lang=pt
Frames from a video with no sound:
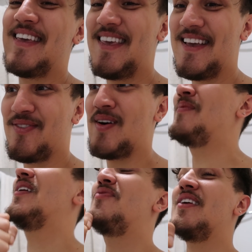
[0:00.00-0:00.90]
e que a
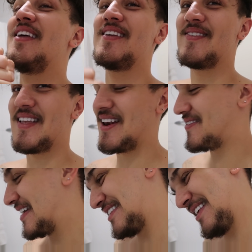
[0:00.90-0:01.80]
família Figueiredo
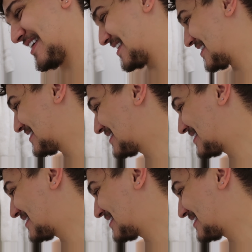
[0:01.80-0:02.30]
nela vai ser